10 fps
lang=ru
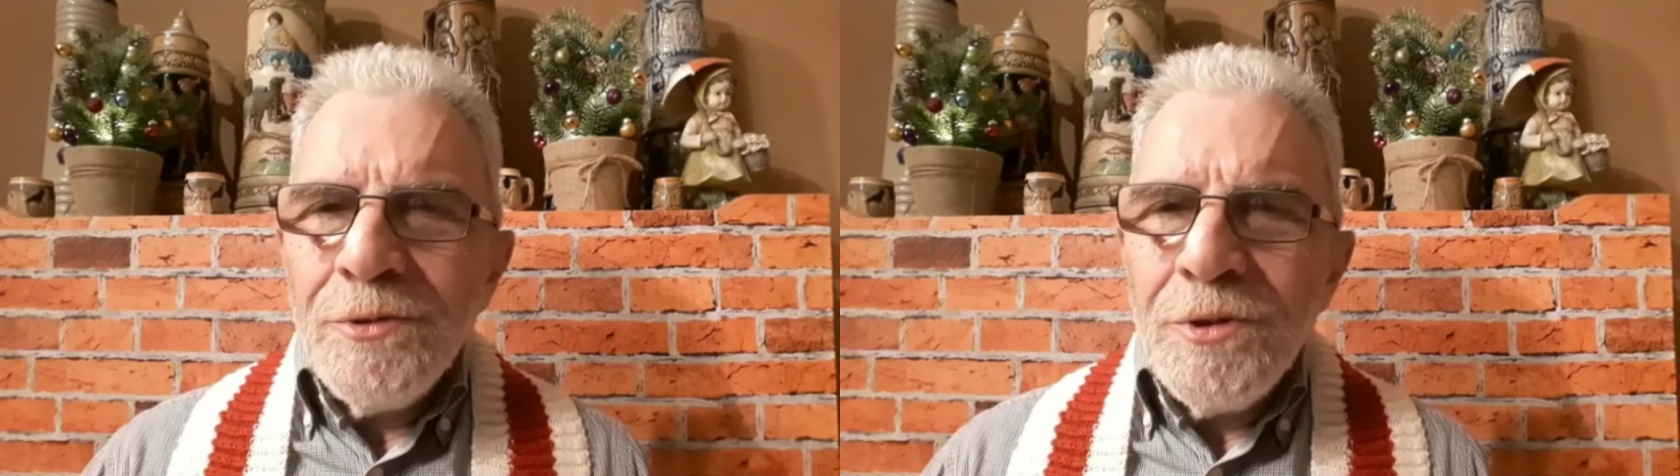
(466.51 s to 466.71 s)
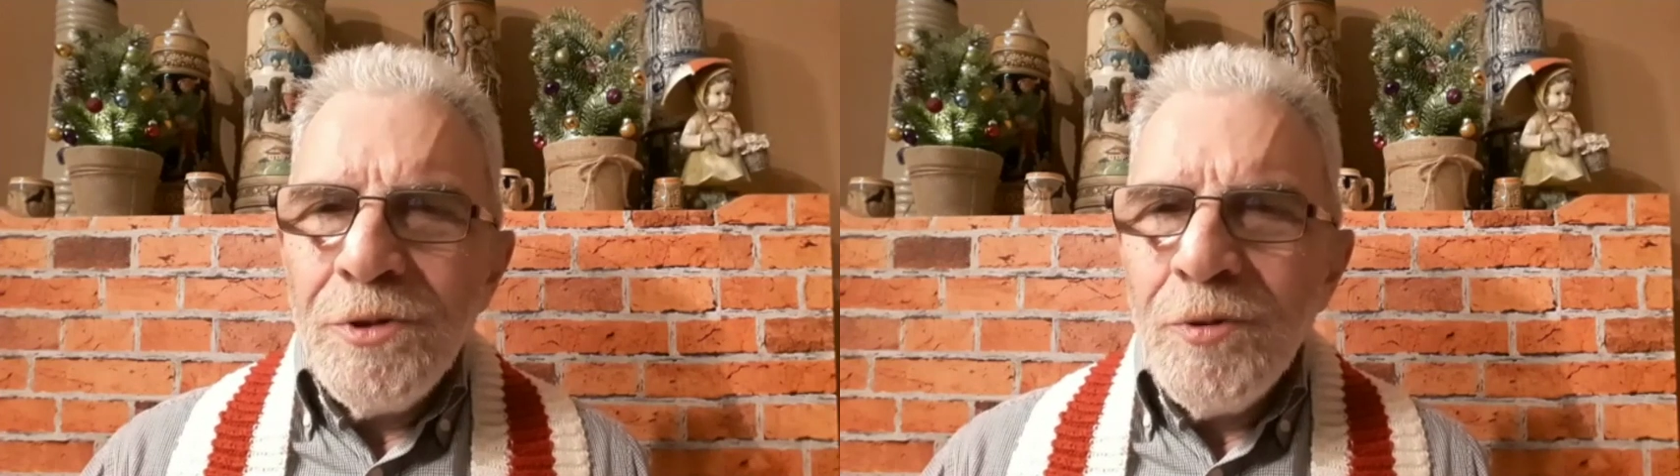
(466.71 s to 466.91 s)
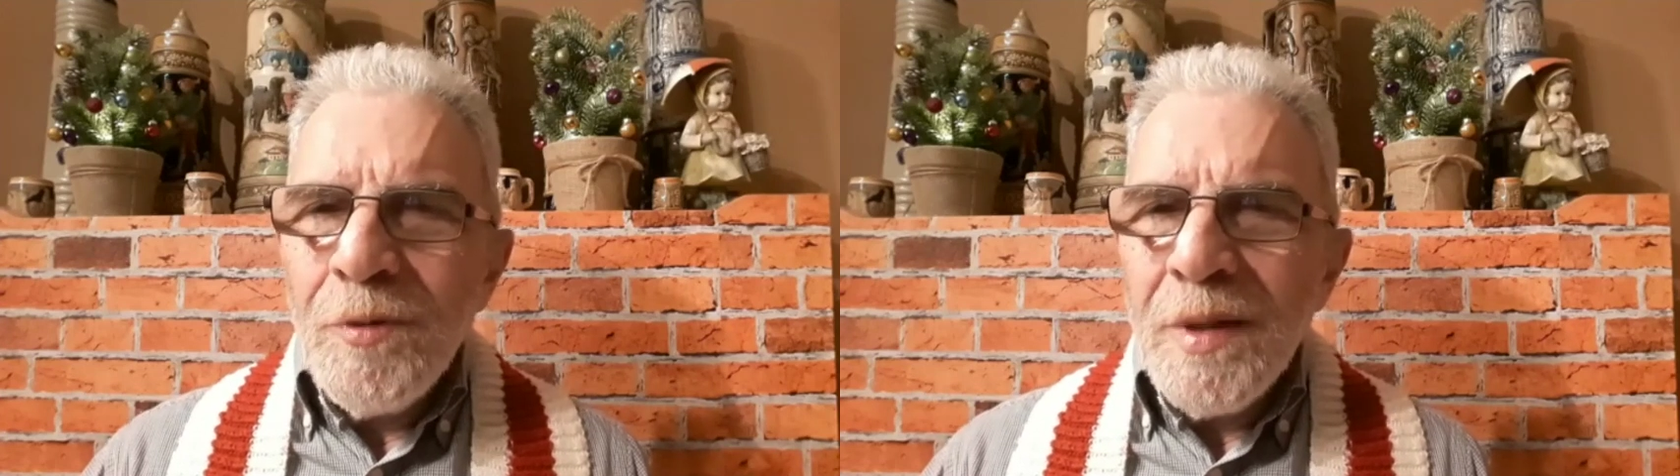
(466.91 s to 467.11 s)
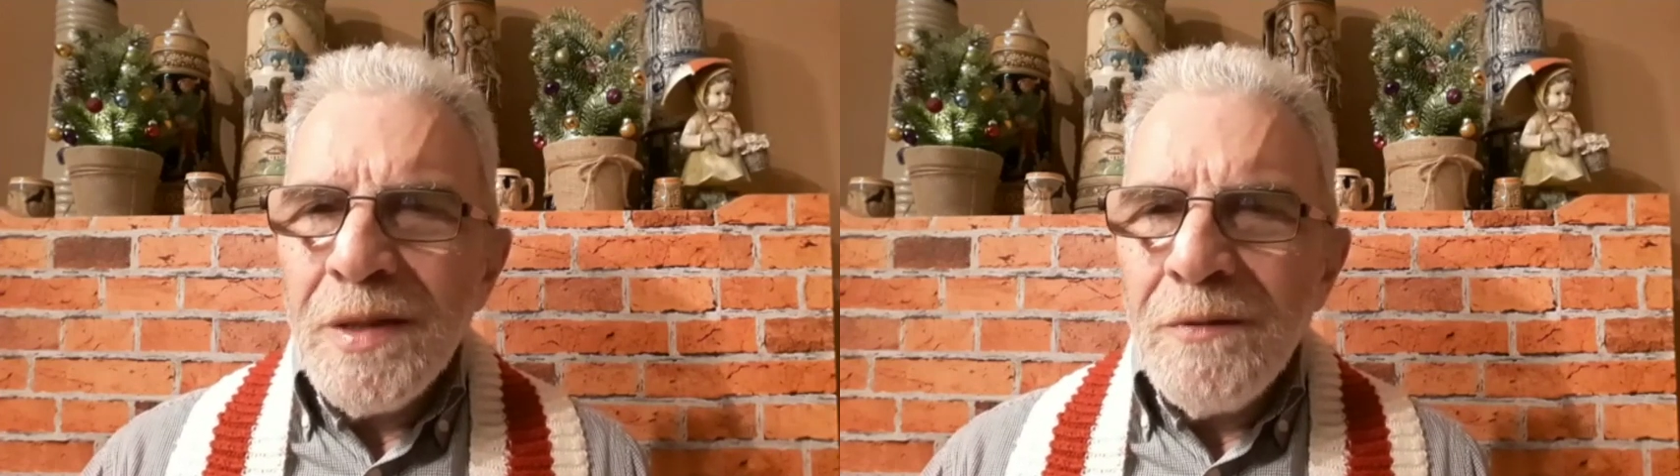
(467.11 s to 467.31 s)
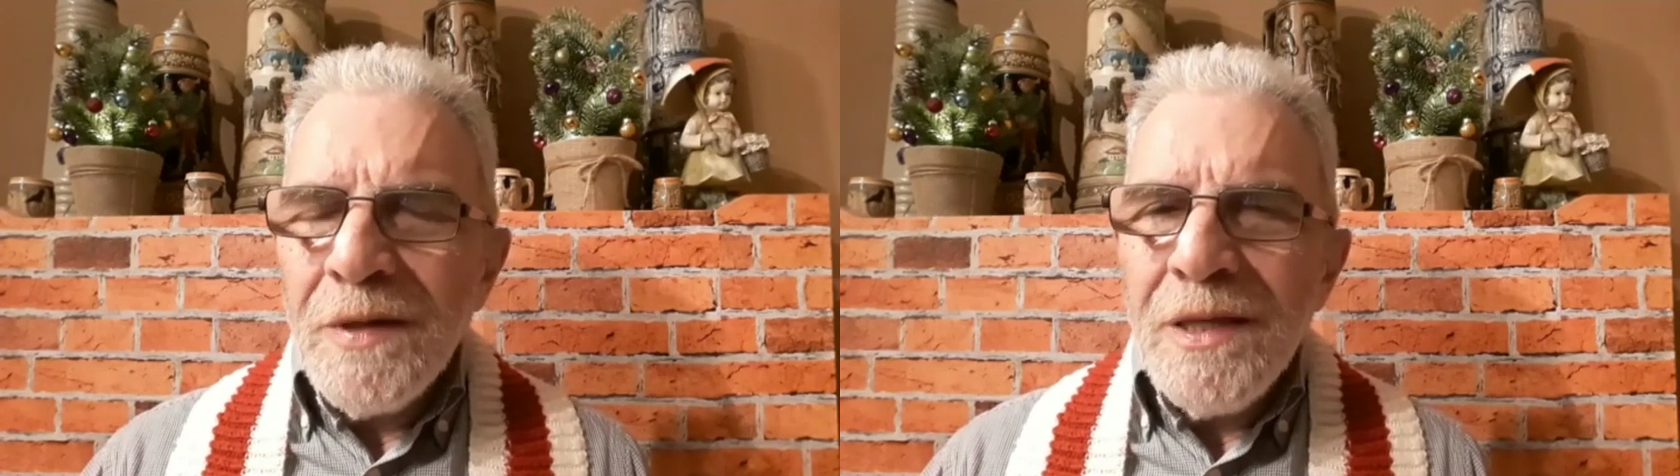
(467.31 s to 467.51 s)
то ничего бы
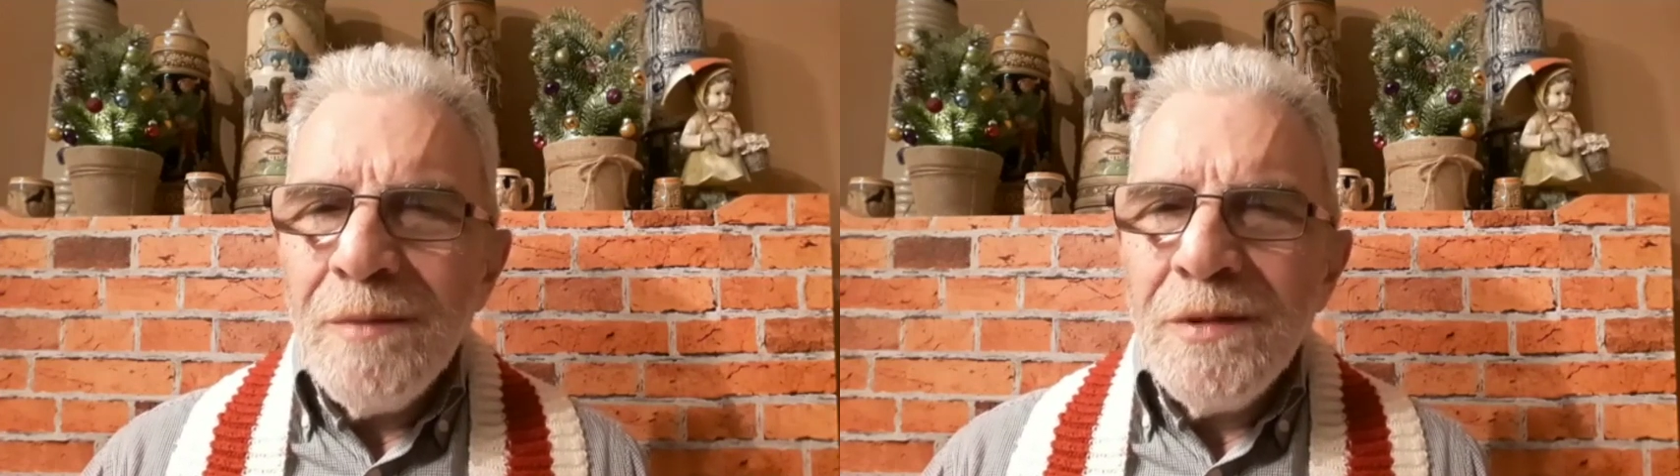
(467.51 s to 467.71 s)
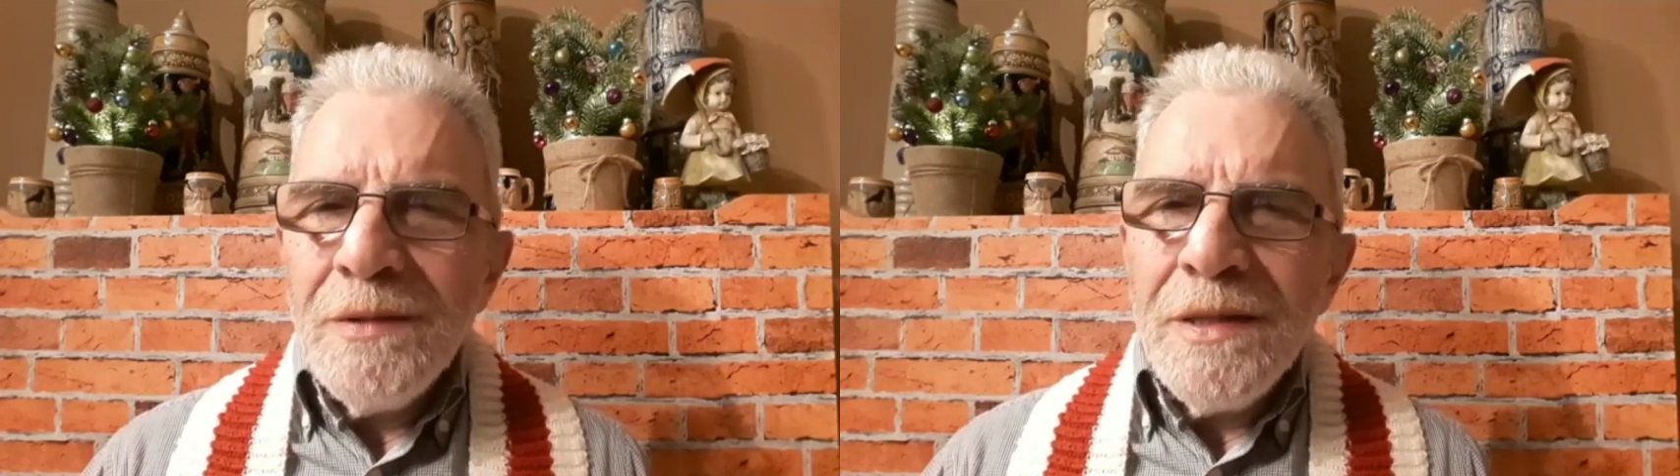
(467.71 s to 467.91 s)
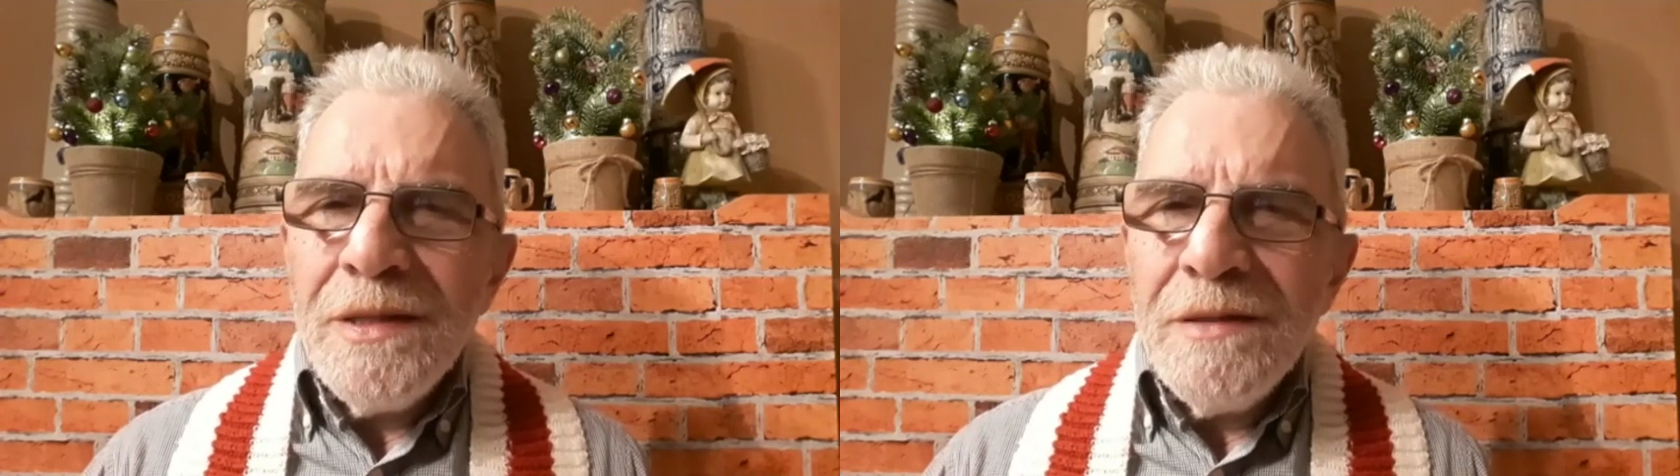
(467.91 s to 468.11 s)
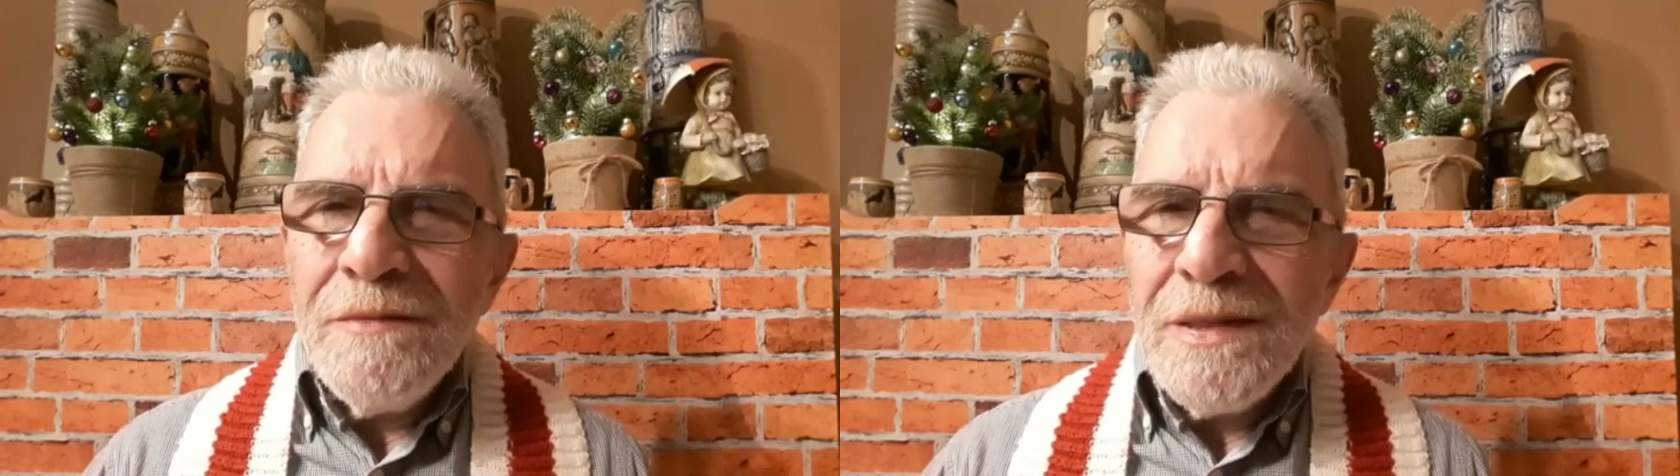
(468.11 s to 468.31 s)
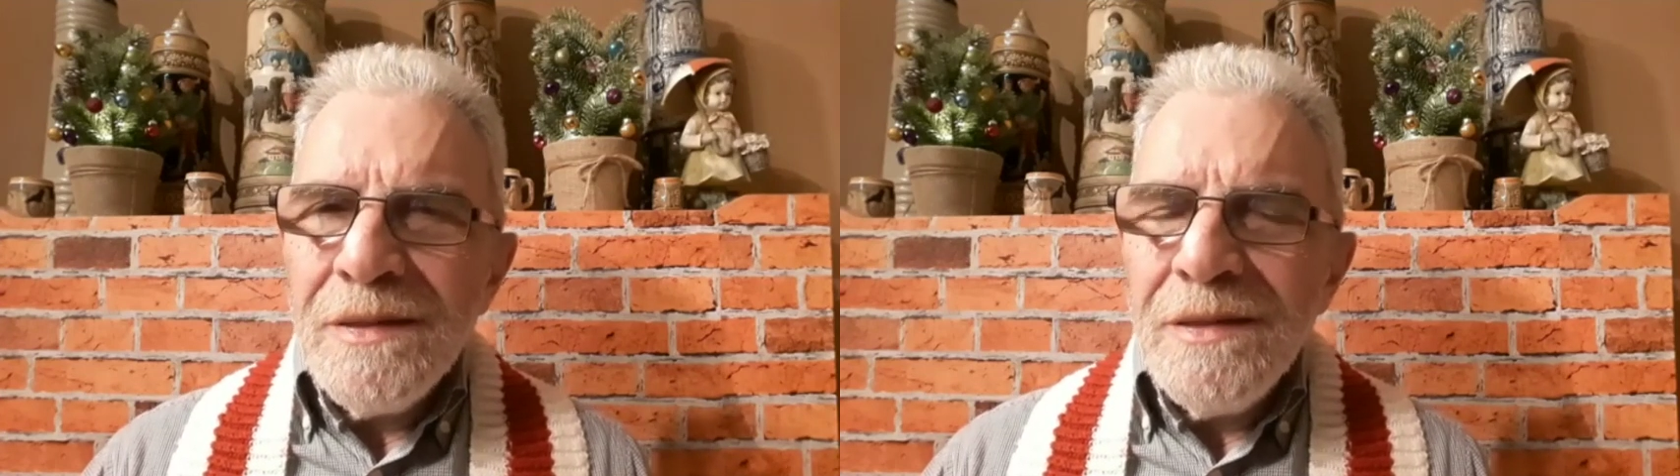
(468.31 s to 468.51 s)
этого не было ни, ни,
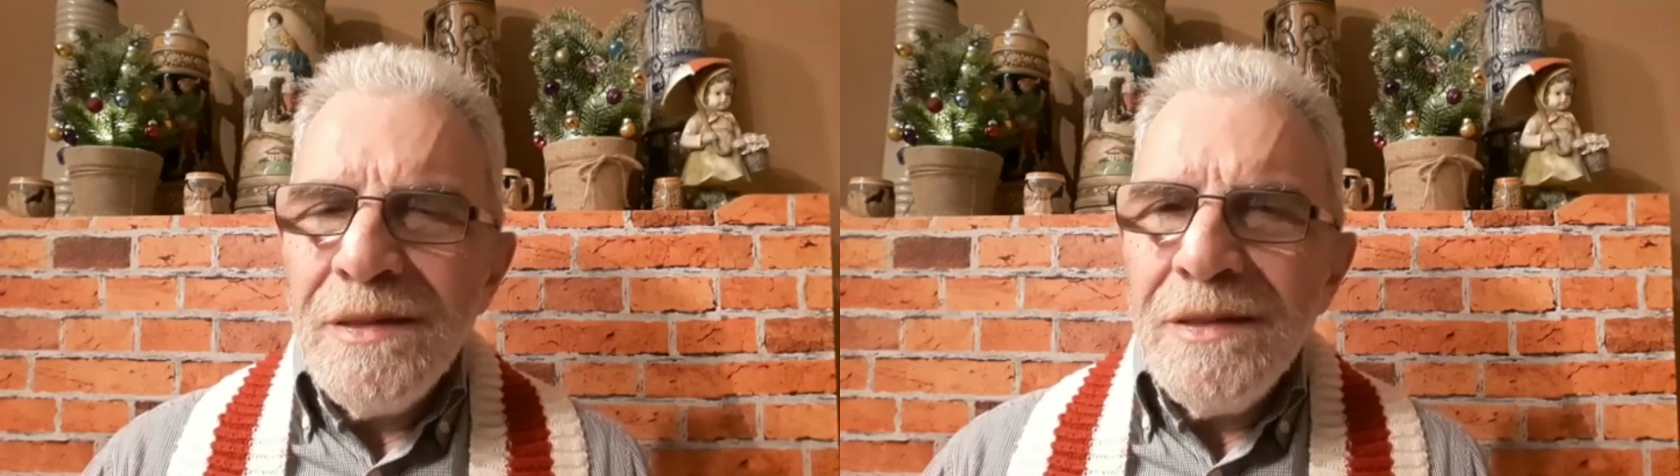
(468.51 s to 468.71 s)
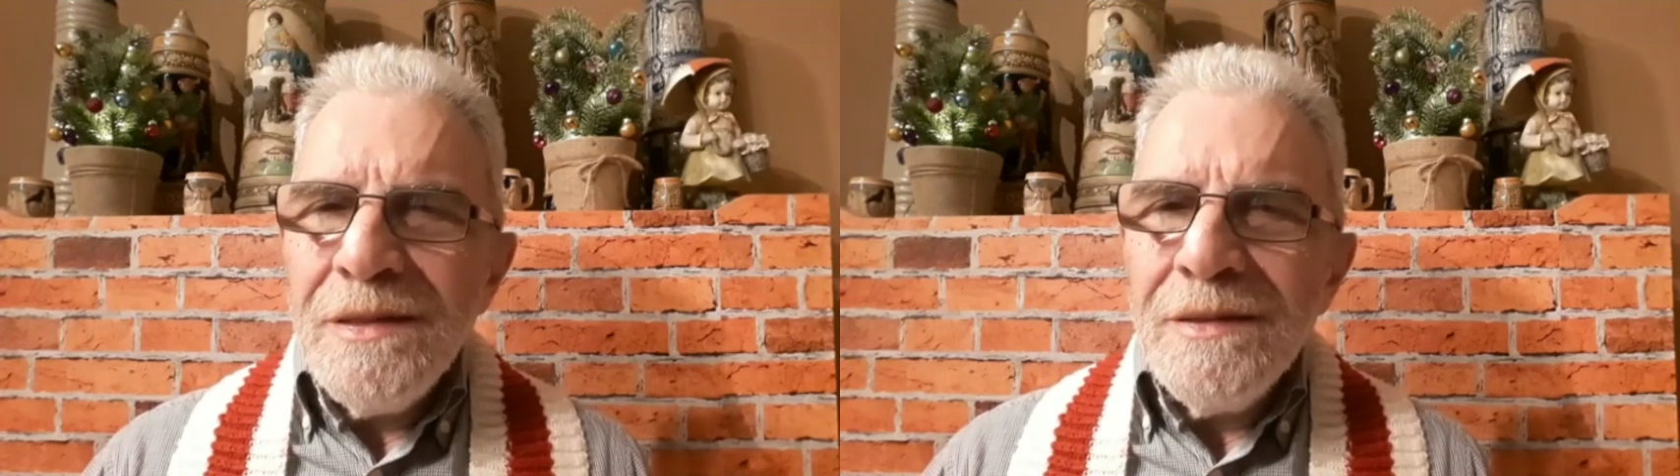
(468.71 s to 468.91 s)
ни